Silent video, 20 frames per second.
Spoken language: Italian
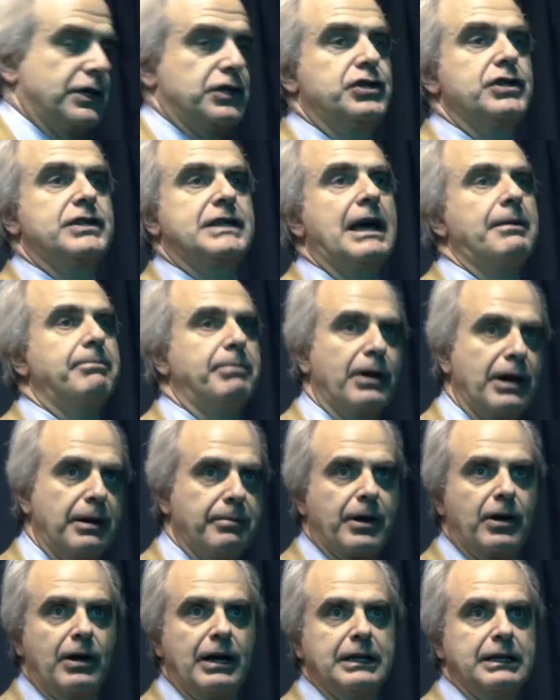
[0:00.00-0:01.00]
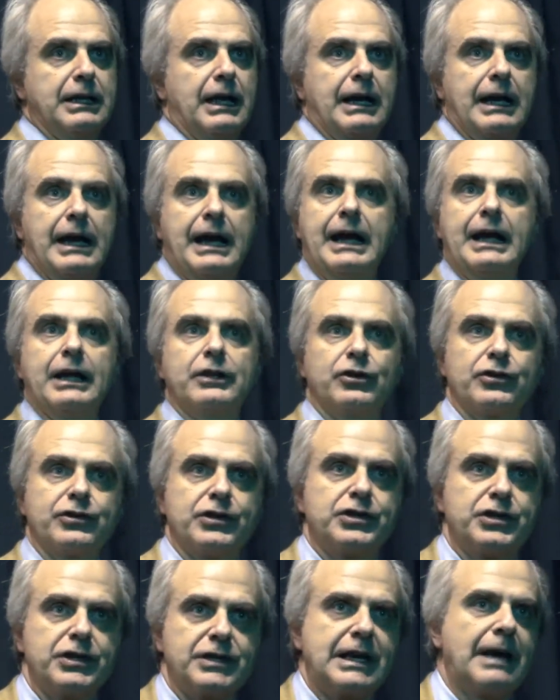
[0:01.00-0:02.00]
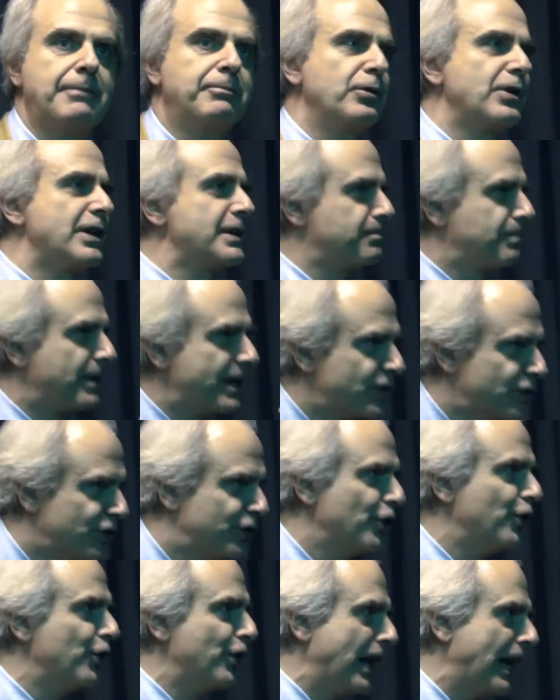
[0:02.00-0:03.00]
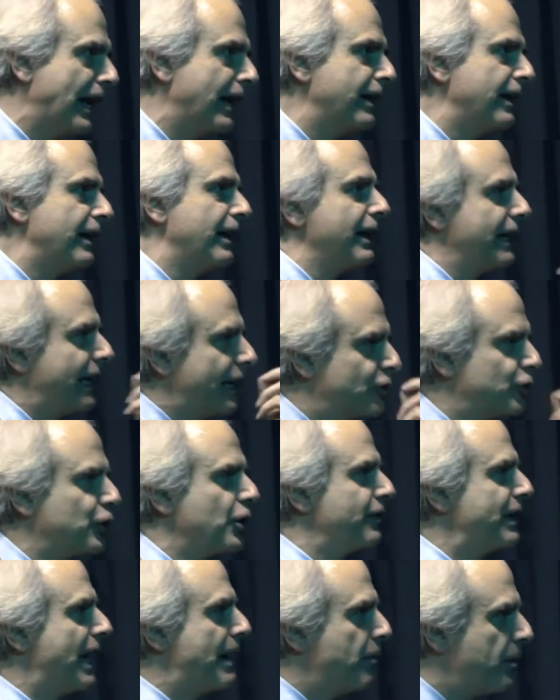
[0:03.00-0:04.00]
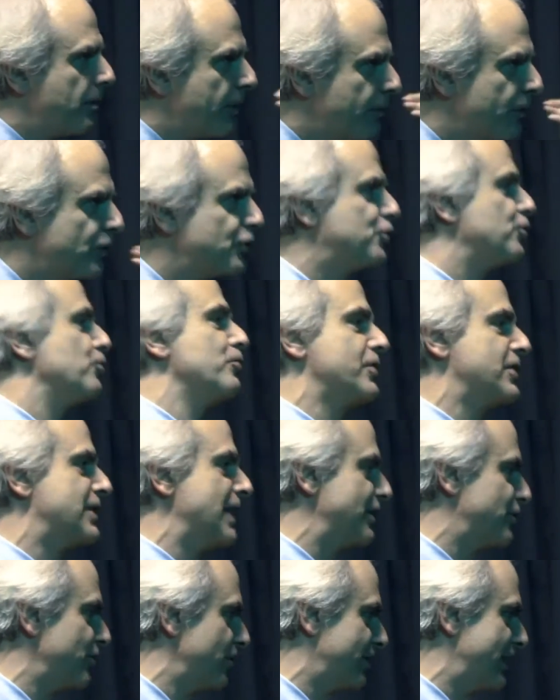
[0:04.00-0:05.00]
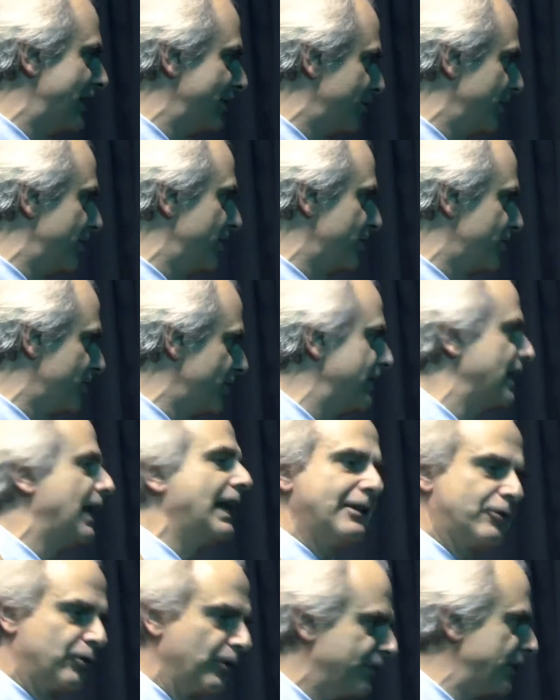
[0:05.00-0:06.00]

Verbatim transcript: se ci scappa una parola in dialetto, se ci scappa un'espressione che troviamo proprio giusta soltanto nel nostro dialetto,